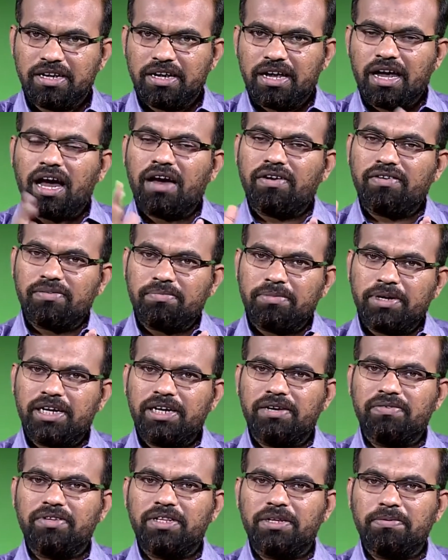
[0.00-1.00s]
அவர்
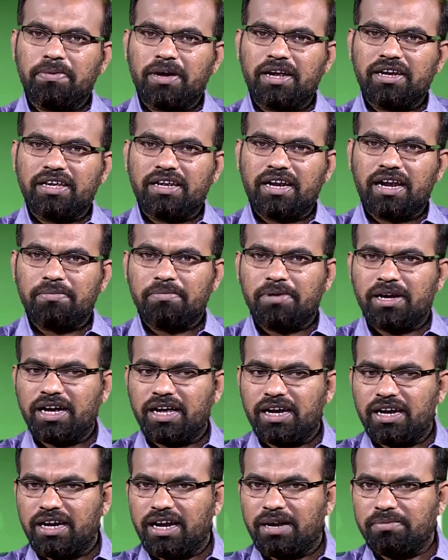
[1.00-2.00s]
மீண்டும் வந்து பார்க்கிறார்
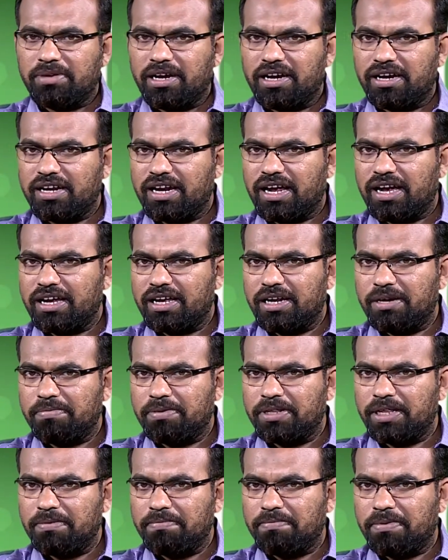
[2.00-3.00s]
மக்கள் எல்லாம் நன்றாக
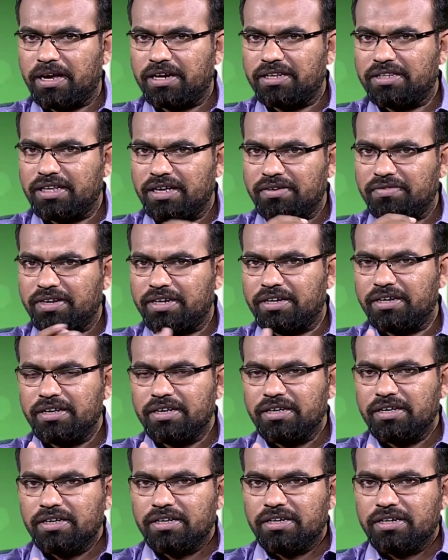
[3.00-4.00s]
இருப்பதை பார்த்து அவர்
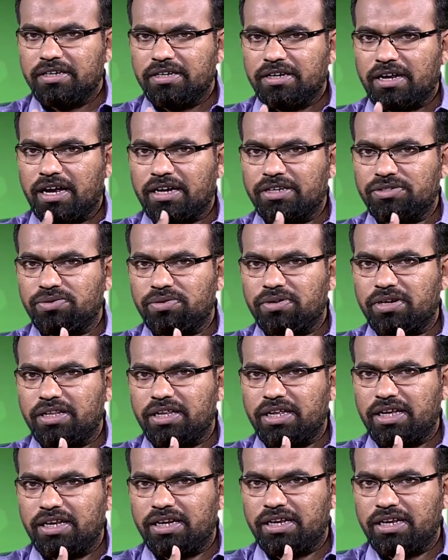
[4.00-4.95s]
நான் சொன்னதை நீ